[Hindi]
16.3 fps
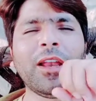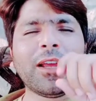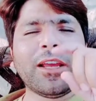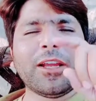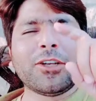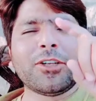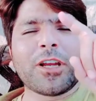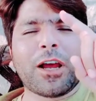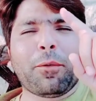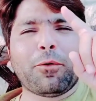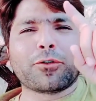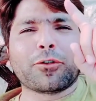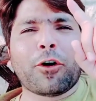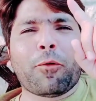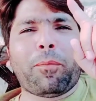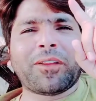लेकिन जब
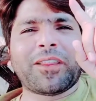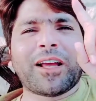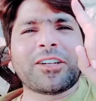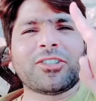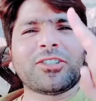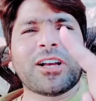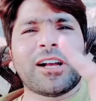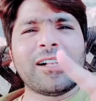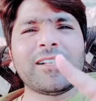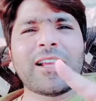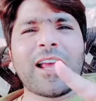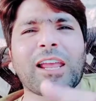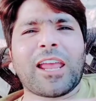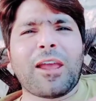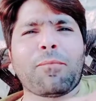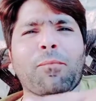उसको पता चल
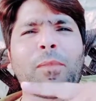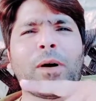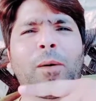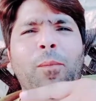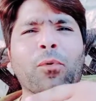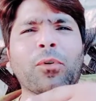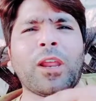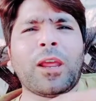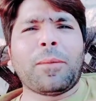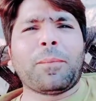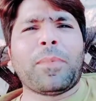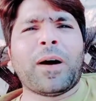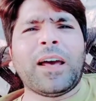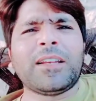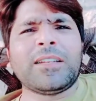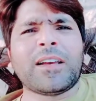जाए कि मामू ने
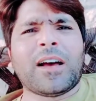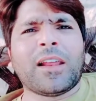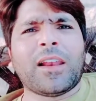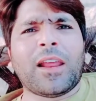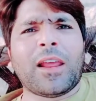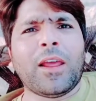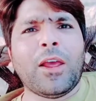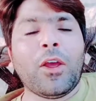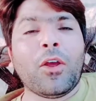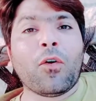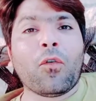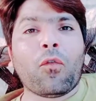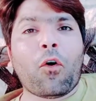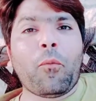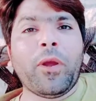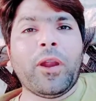बाहर जाना है
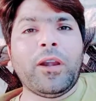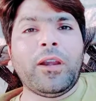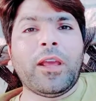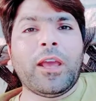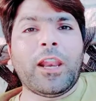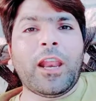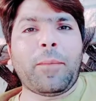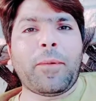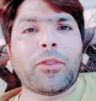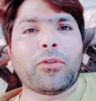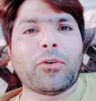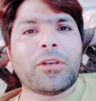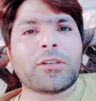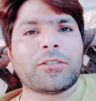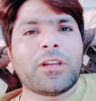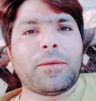वो भी डेरे पे
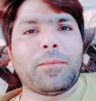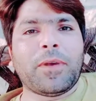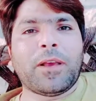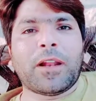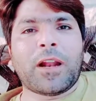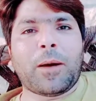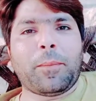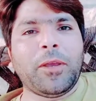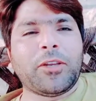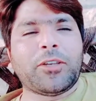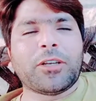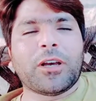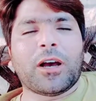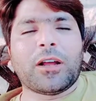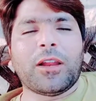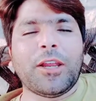तो इसने मेरा
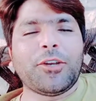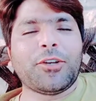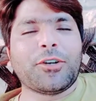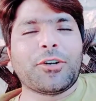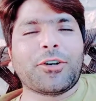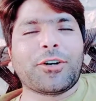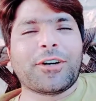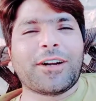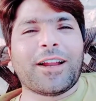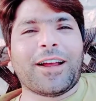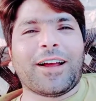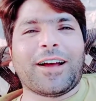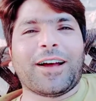पीछा नहीं छोड़ना